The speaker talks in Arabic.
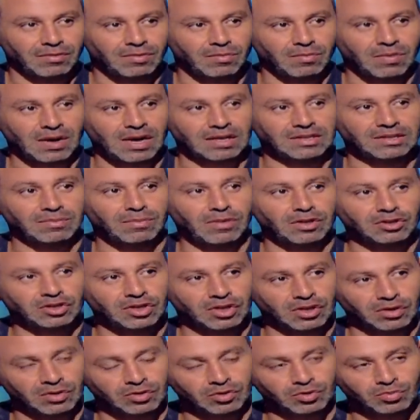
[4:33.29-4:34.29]
بعد ماتش
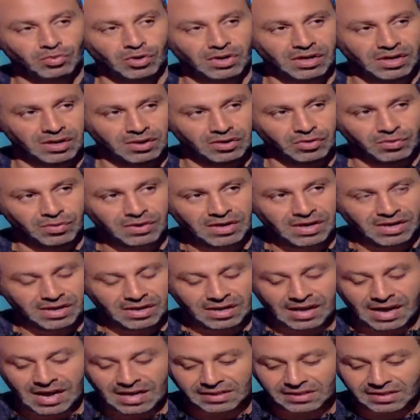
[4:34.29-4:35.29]
الاسبوع يوم
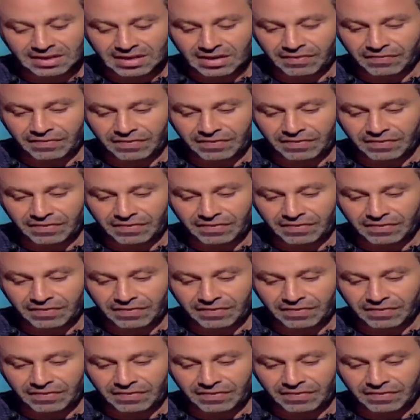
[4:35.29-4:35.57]
الاحد كان